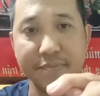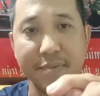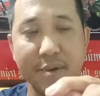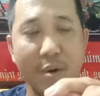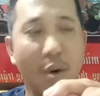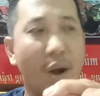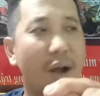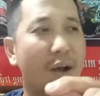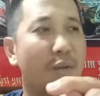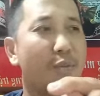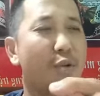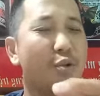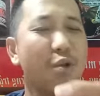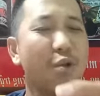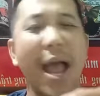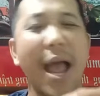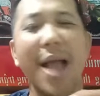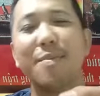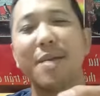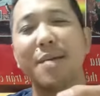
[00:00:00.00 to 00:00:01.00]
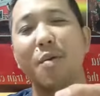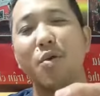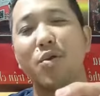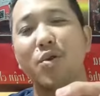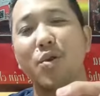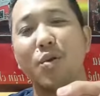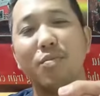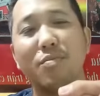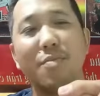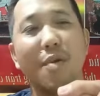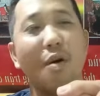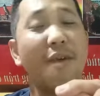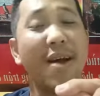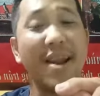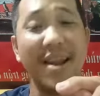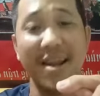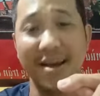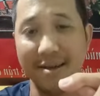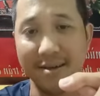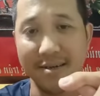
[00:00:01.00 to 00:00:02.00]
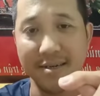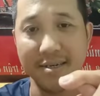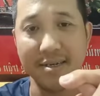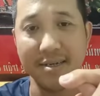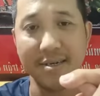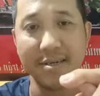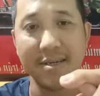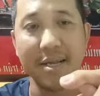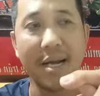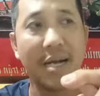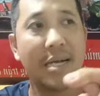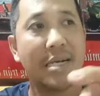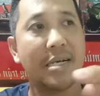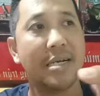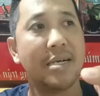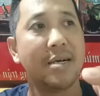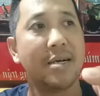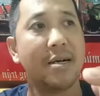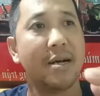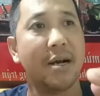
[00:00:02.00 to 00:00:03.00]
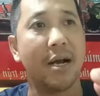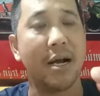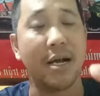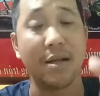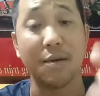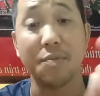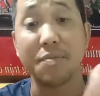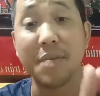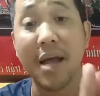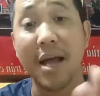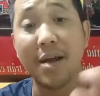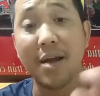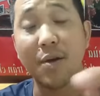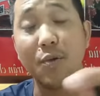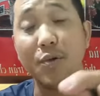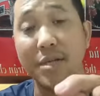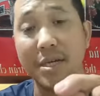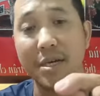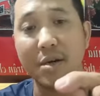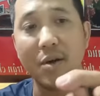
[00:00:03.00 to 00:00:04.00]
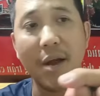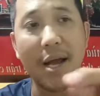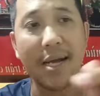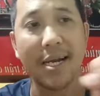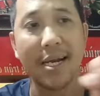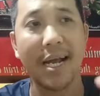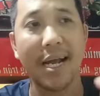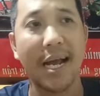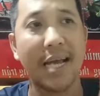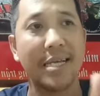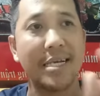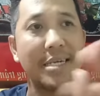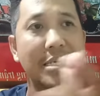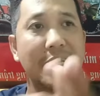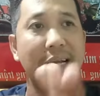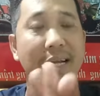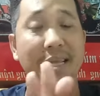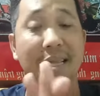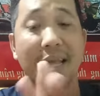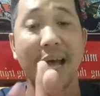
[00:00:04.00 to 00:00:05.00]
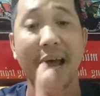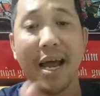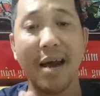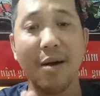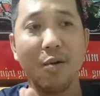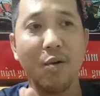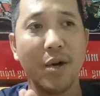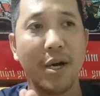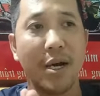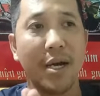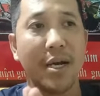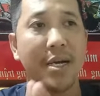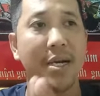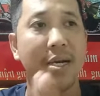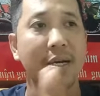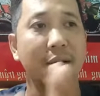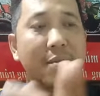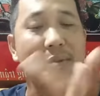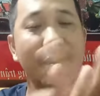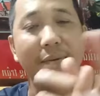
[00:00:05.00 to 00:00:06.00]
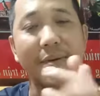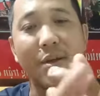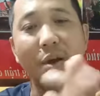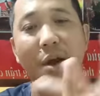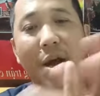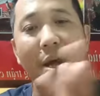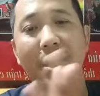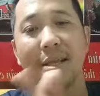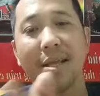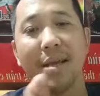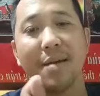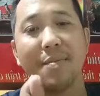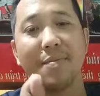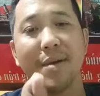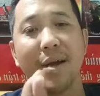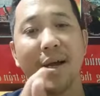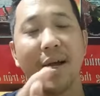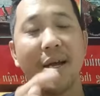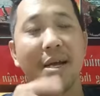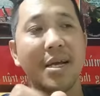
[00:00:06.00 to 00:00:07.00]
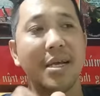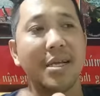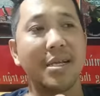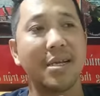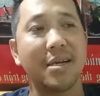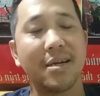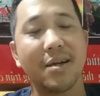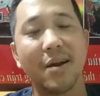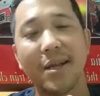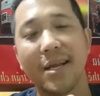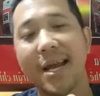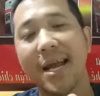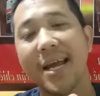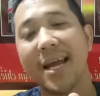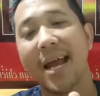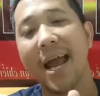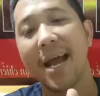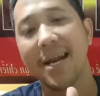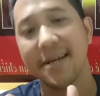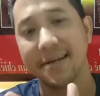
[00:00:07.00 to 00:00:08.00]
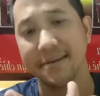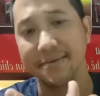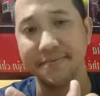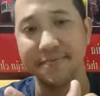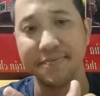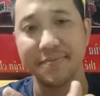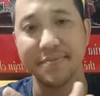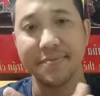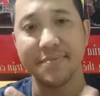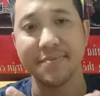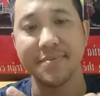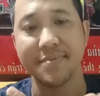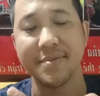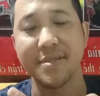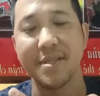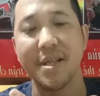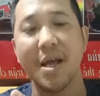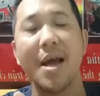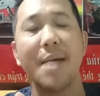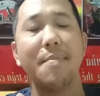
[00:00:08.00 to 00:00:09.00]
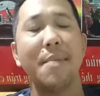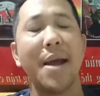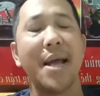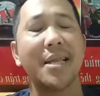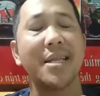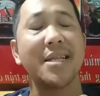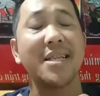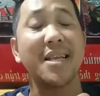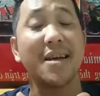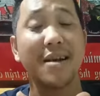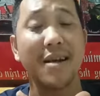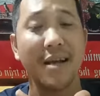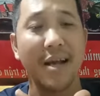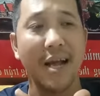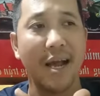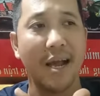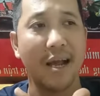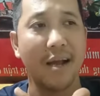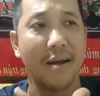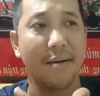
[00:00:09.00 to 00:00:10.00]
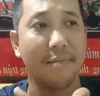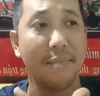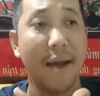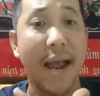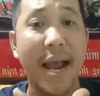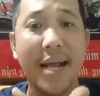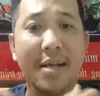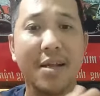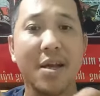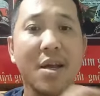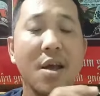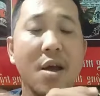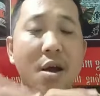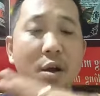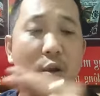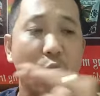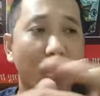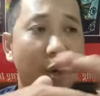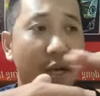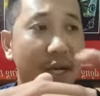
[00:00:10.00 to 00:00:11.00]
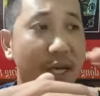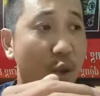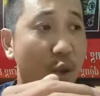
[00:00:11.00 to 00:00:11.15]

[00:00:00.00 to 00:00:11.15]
hoặc 1 tháng ta bổ sung 1 vài lần nha. Chúng ta nuôi những cái loại trái cây như là táo nè, chúng ta phải cho ăn thêm là những cái loại trái cây khác nữa, nó mang tính chất mát. Tùy